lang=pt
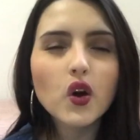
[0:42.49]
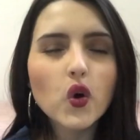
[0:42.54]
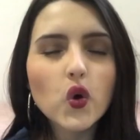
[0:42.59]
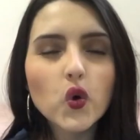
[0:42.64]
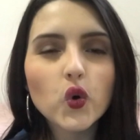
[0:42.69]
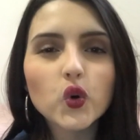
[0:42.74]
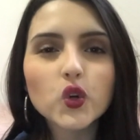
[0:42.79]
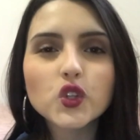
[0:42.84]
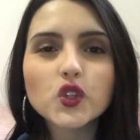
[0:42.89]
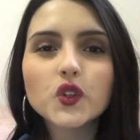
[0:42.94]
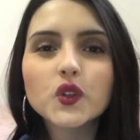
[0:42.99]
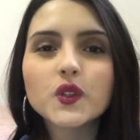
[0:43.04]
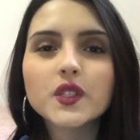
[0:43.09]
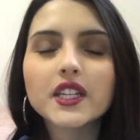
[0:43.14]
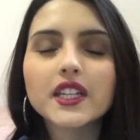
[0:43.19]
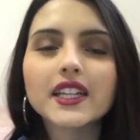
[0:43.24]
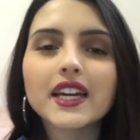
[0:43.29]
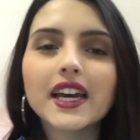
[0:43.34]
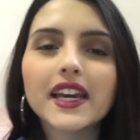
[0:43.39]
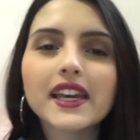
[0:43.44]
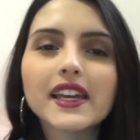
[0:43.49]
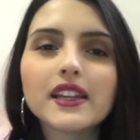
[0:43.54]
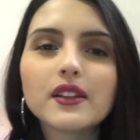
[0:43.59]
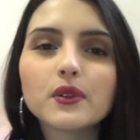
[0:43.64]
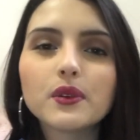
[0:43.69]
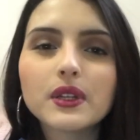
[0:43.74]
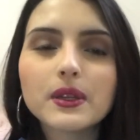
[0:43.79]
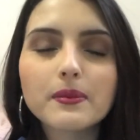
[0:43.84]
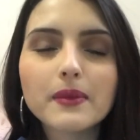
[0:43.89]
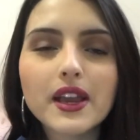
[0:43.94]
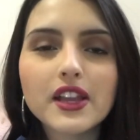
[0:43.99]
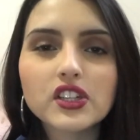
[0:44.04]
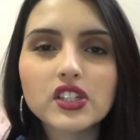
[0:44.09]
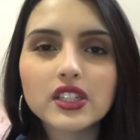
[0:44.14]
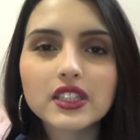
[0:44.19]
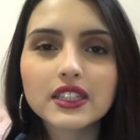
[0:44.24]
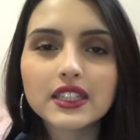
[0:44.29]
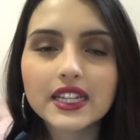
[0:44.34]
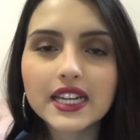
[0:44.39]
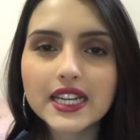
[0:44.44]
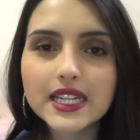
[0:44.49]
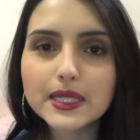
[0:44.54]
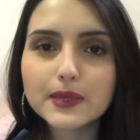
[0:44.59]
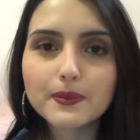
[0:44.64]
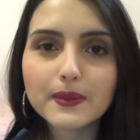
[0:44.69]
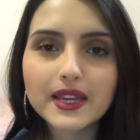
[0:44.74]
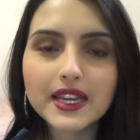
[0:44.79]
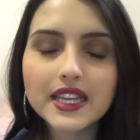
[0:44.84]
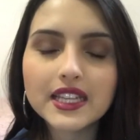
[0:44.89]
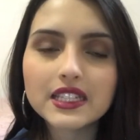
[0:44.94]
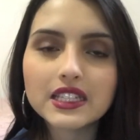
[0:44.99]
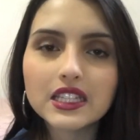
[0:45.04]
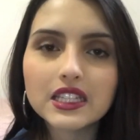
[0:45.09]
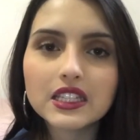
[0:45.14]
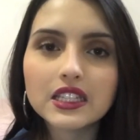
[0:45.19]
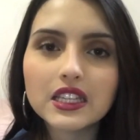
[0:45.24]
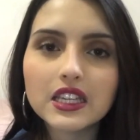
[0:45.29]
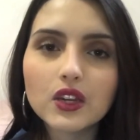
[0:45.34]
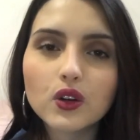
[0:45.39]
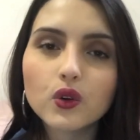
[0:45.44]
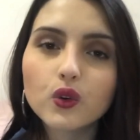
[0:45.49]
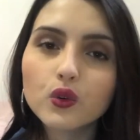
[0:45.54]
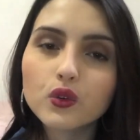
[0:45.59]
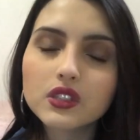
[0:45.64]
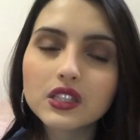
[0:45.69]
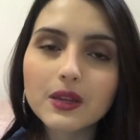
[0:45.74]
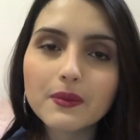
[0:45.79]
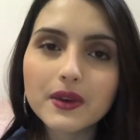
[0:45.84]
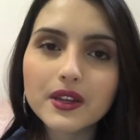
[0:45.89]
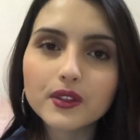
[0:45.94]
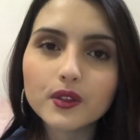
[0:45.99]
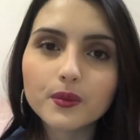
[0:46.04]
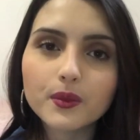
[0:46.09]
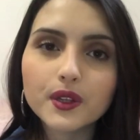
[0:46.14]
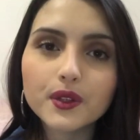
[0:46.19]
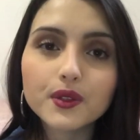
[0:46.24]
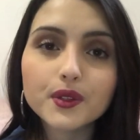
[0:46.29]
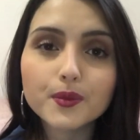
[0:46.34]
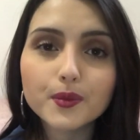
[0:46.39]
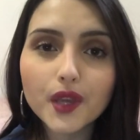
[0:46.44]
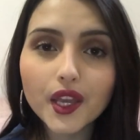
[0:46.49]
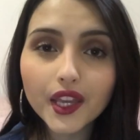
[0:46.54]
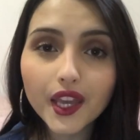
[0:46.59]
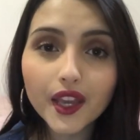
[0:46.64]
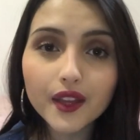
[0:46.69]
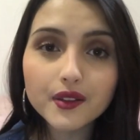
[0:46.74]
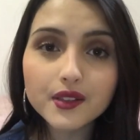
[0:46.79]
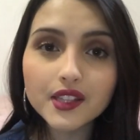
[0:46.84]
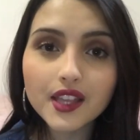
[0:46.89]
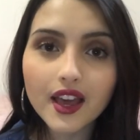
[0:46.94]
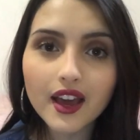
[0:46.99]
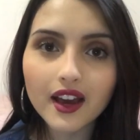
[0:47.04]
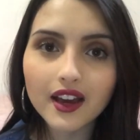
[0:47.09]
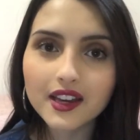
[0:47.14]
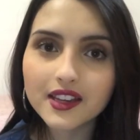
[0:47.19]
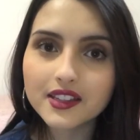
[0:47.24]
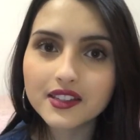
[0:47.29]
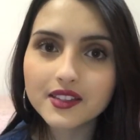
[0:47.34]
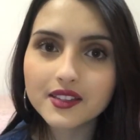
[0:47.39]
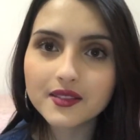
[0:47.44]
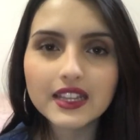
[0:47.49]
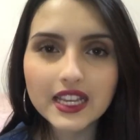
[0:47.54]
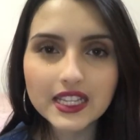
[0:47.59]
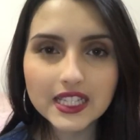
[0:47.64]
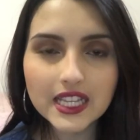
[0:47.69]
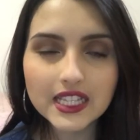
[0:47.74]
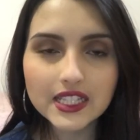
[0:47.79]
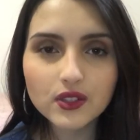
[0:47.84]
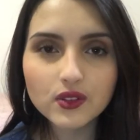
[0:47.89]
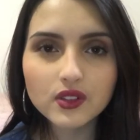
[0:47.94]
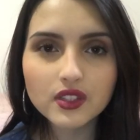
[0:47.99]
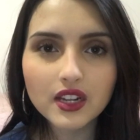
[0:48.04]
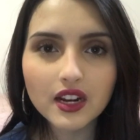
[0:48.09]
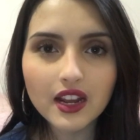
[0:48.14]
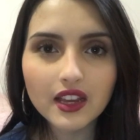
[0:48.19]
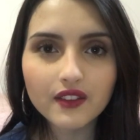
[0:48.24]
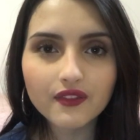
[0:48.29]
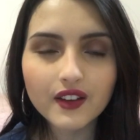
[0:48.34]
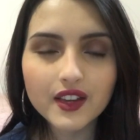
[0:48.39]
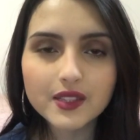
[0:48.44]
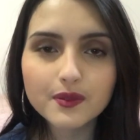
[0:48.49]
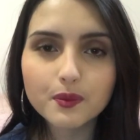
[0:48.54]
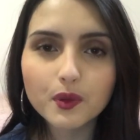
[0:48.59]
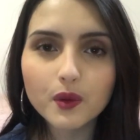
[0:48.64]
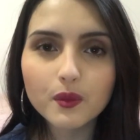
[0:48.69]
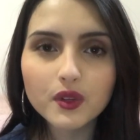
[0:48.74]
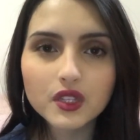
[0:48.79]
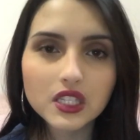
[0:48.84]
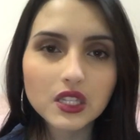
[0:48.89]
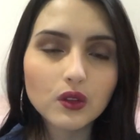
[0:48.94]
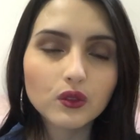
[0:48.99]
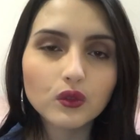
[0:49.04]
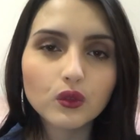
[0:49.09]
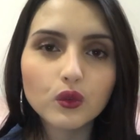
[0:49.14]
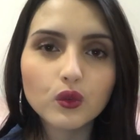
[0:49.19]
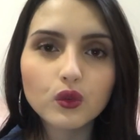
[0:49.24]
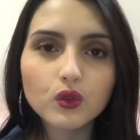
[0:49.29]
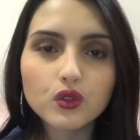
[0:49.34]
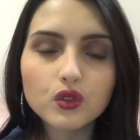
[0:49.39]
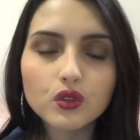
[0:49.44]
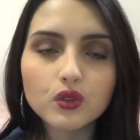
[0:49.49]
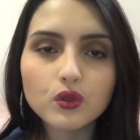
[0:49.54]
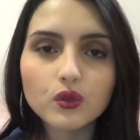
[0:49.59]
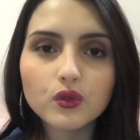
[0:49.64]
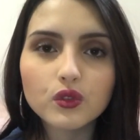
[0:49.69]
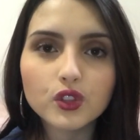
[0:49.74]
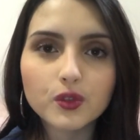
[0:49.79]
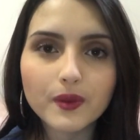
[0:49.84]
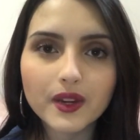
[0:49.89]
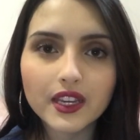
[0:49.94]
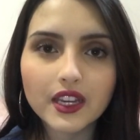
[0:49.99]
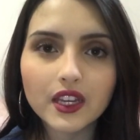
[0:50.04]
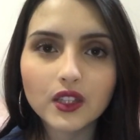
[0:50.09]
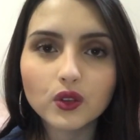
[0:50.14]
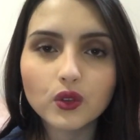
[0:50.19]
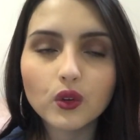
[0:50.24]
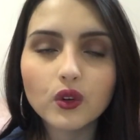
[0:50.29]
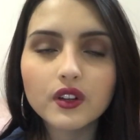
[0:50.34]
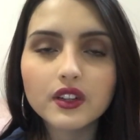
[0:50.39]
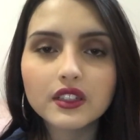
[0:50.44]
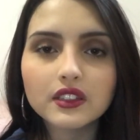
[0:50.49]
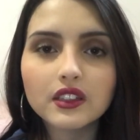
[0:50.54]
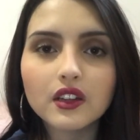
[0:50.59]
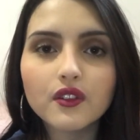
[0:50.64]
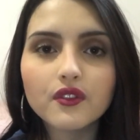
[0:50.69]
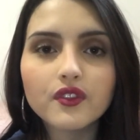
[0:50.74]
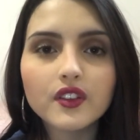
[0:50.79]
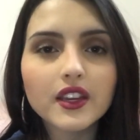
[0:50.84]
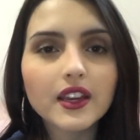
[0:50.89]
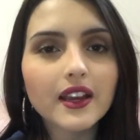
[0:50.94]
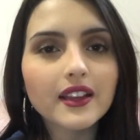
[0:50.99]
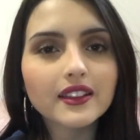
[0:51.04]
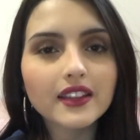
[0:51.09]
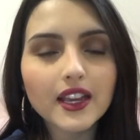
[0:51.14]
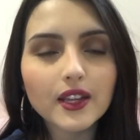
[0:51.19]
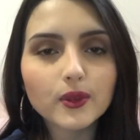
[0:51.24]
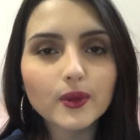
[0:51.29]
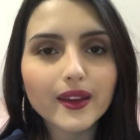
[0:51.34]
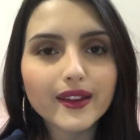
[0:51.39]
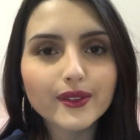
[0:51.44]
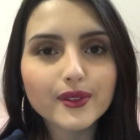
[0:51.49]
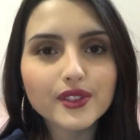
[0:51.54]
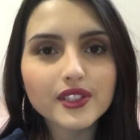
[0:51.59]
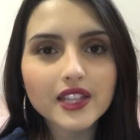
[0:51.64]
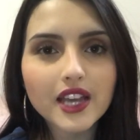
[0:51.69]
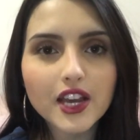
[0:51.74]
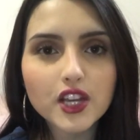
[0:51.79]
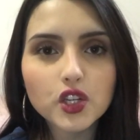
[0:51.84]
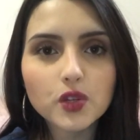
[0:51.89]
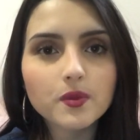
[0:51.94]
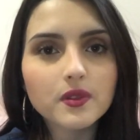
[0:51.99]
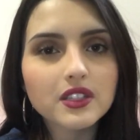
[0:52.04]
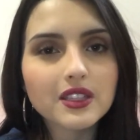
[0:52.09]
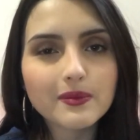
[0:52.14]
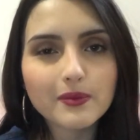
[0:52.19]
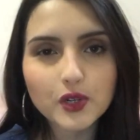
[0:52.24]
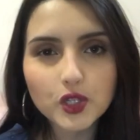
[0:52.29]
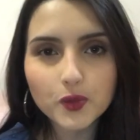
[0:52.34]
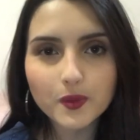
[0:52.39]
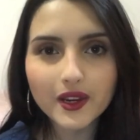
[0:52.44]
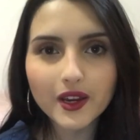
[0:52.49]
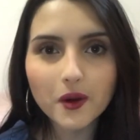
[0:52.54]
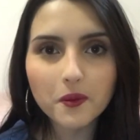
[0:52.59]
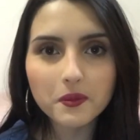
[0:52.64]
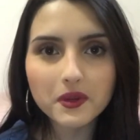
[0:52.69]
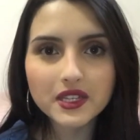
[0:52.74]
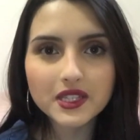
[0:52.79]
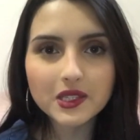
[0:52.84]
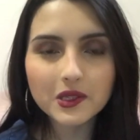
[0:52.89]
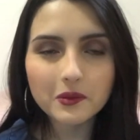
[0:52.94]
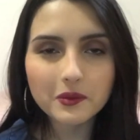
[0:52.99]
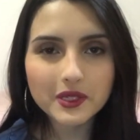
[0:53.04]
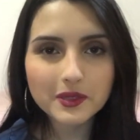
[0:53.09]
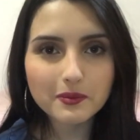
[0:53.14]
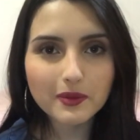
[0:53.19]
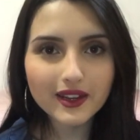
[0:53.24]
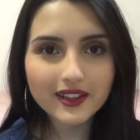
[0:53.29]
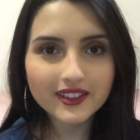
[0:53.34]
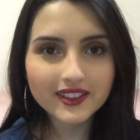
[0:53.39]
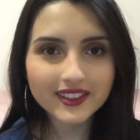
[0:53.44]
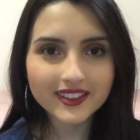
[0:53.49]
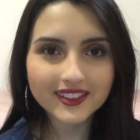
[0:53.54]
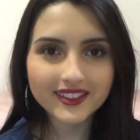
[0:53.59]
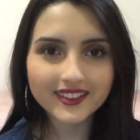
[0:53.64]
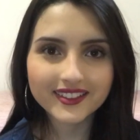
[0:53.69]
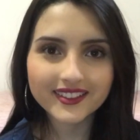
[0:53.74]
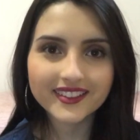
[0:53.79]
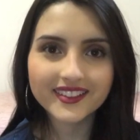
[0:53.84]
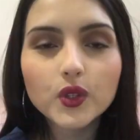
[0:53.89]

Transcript: O curso no Senac ele dura em média 3 meses e custa mais ou menos R$ 1.500. E às vezes o Senac faz promoção do curso de maquiador, então fica atento aí no site porque você pode pegar um precinho mais bacana.